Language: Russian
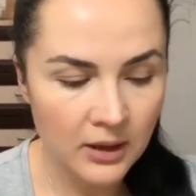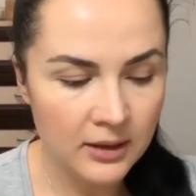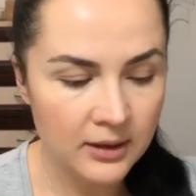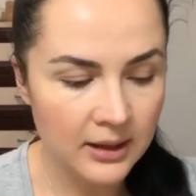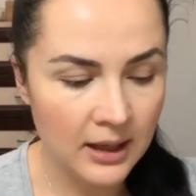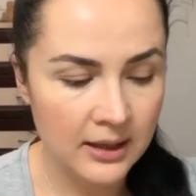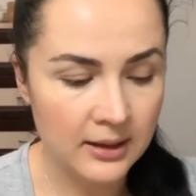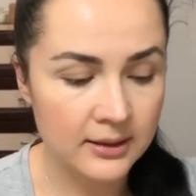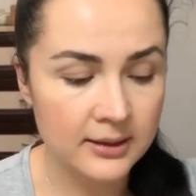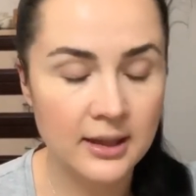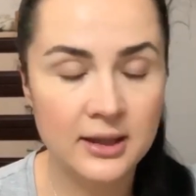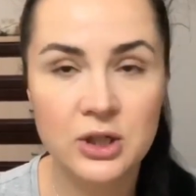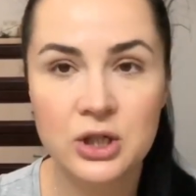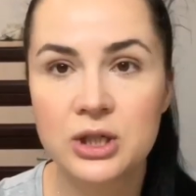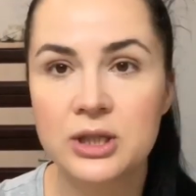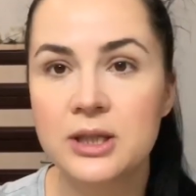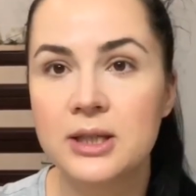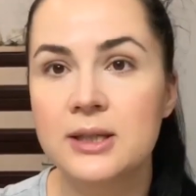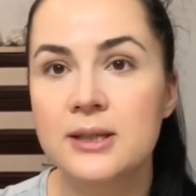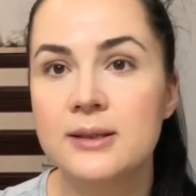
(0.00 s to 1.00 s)
Так, также
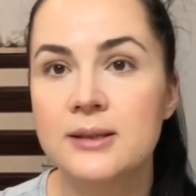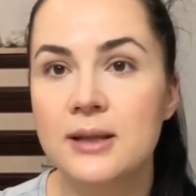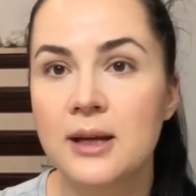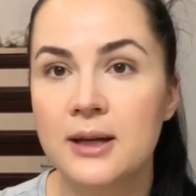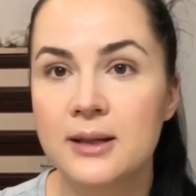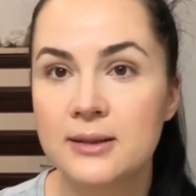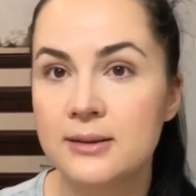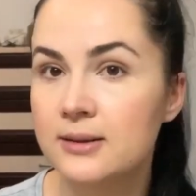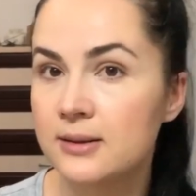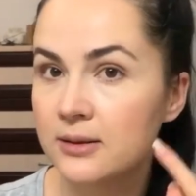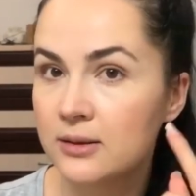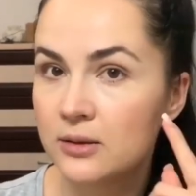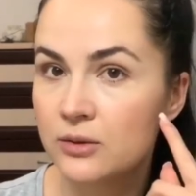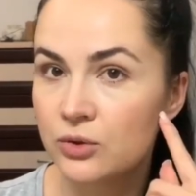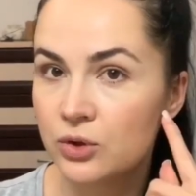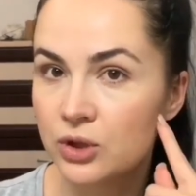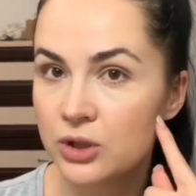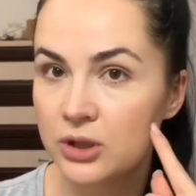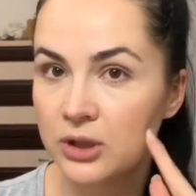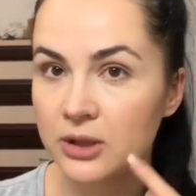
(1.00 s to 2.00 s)
нанесла, сделала
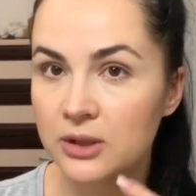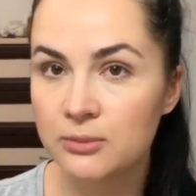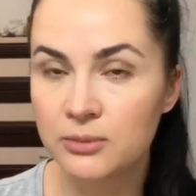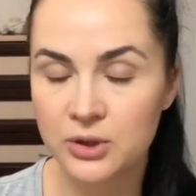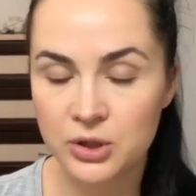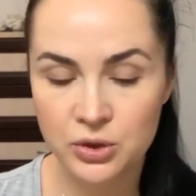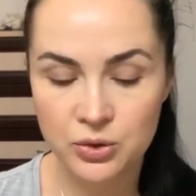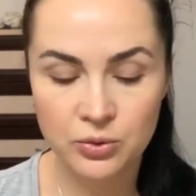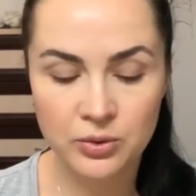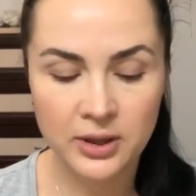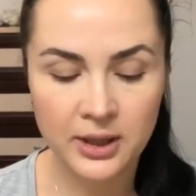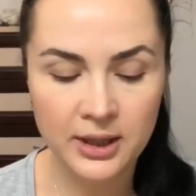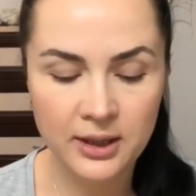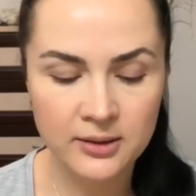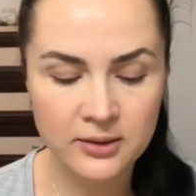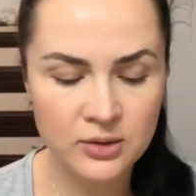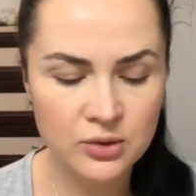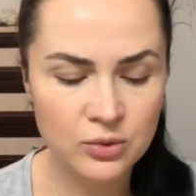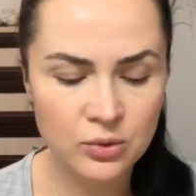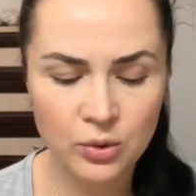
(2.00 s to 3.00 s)
уже небольшую
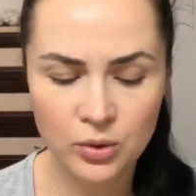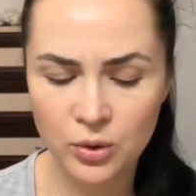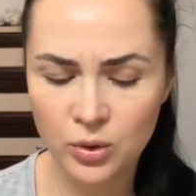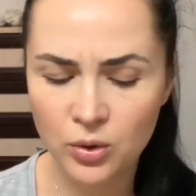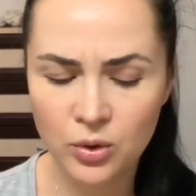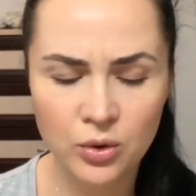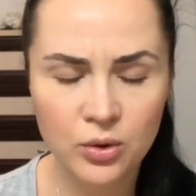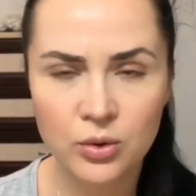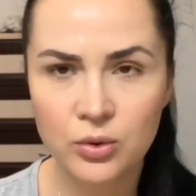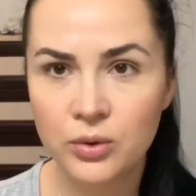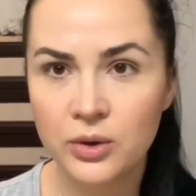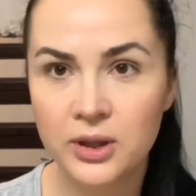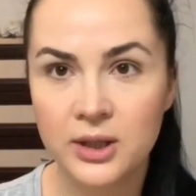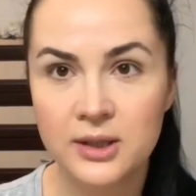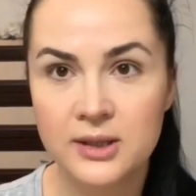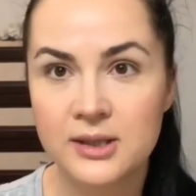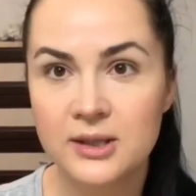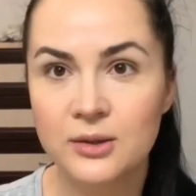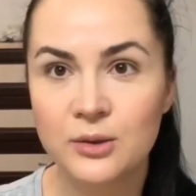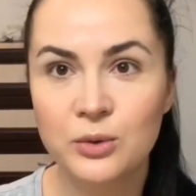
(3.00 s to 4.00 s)
коррекцию, легкую я
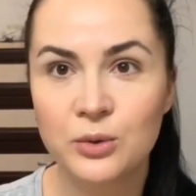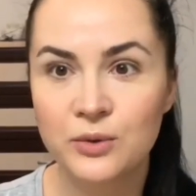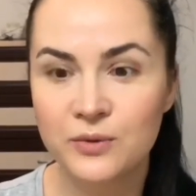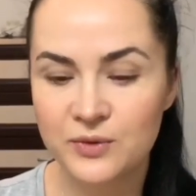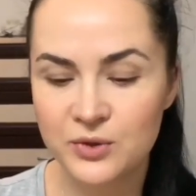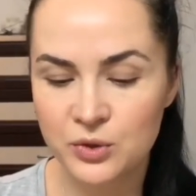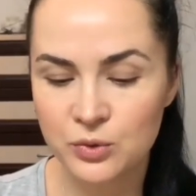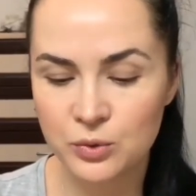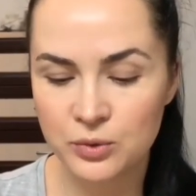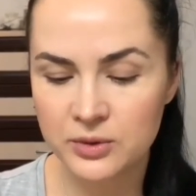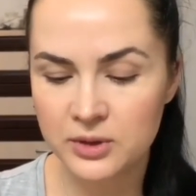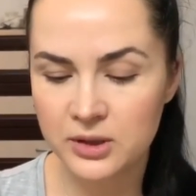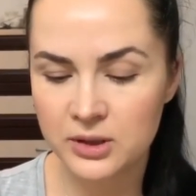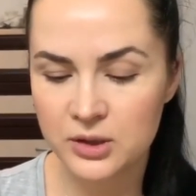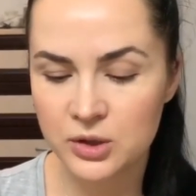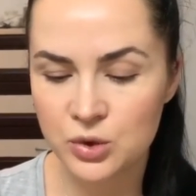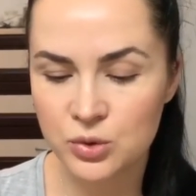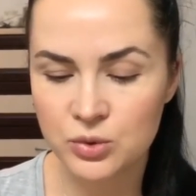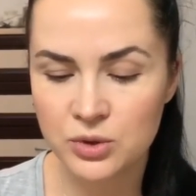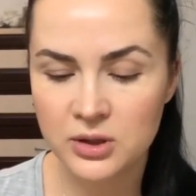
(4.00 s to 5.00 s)
делаю, все
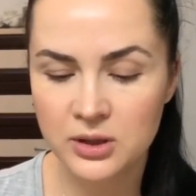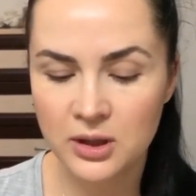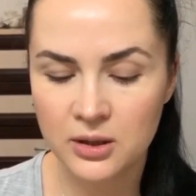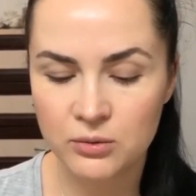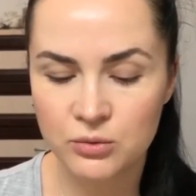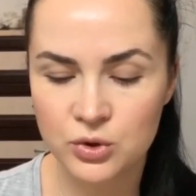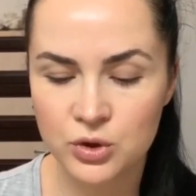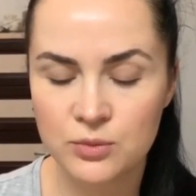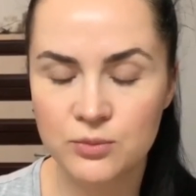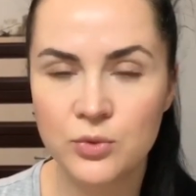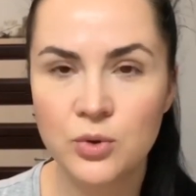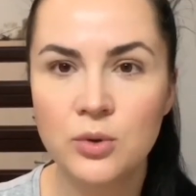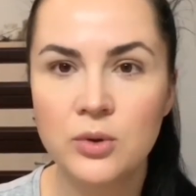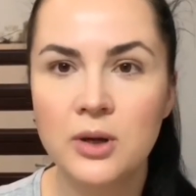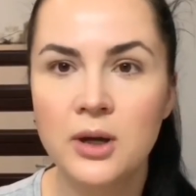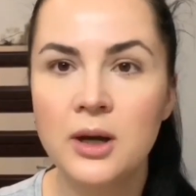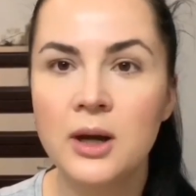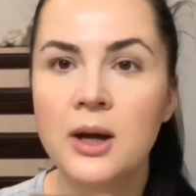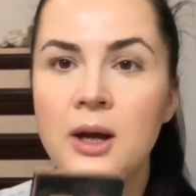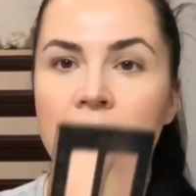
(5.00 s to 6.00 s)
наношу не так уж и
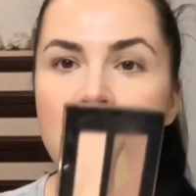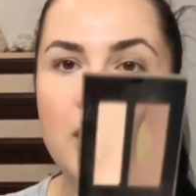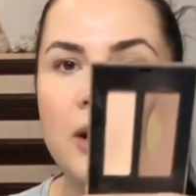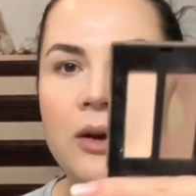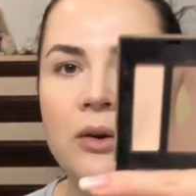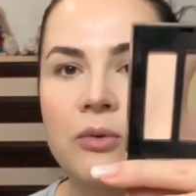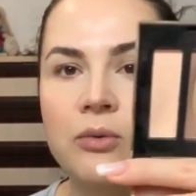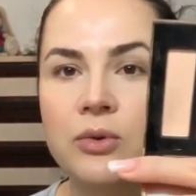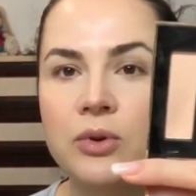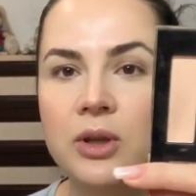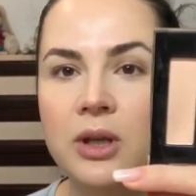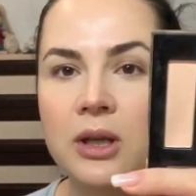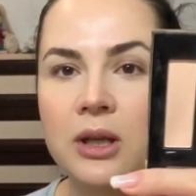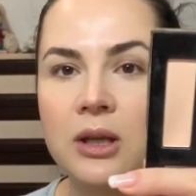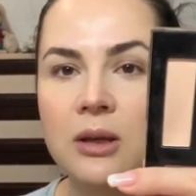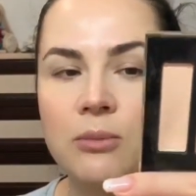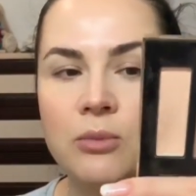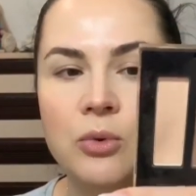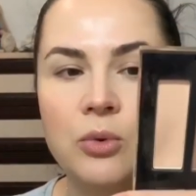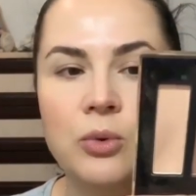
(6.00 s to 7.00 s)
много, вот
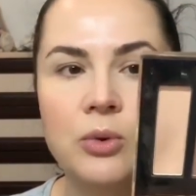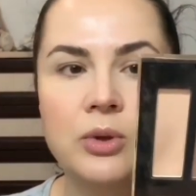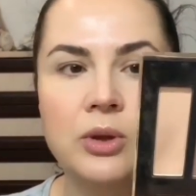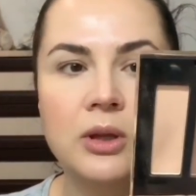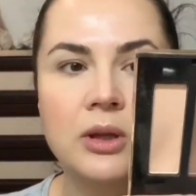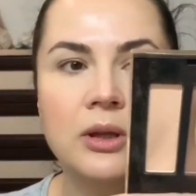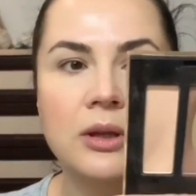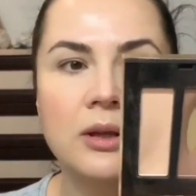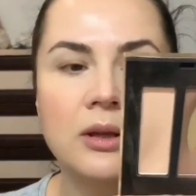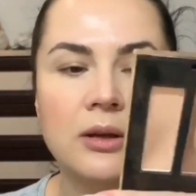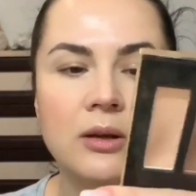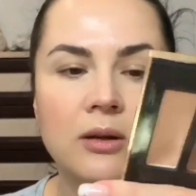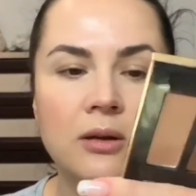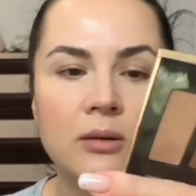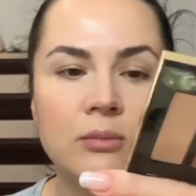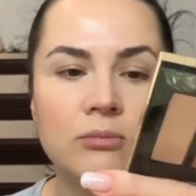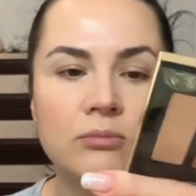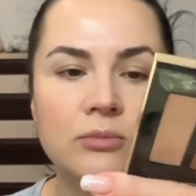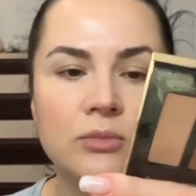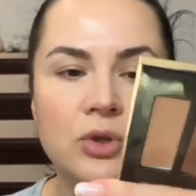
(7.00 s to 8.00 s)
таким от,
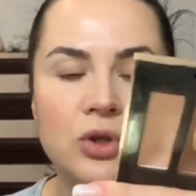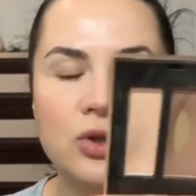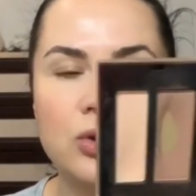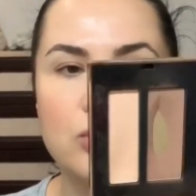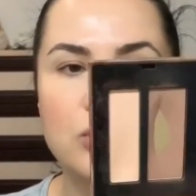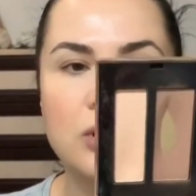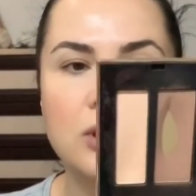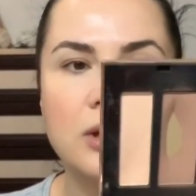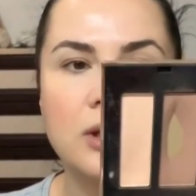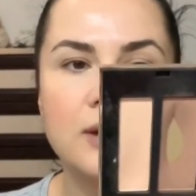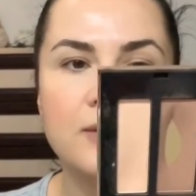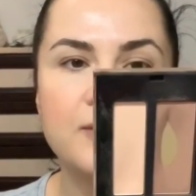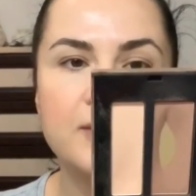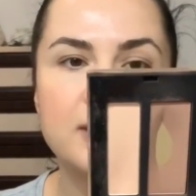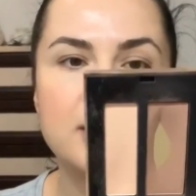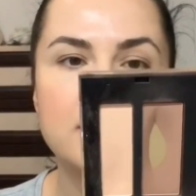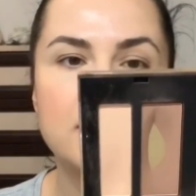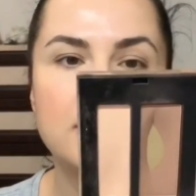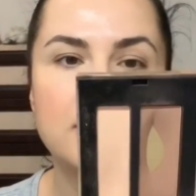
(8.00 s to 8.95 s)
эм, что это, Yves Saint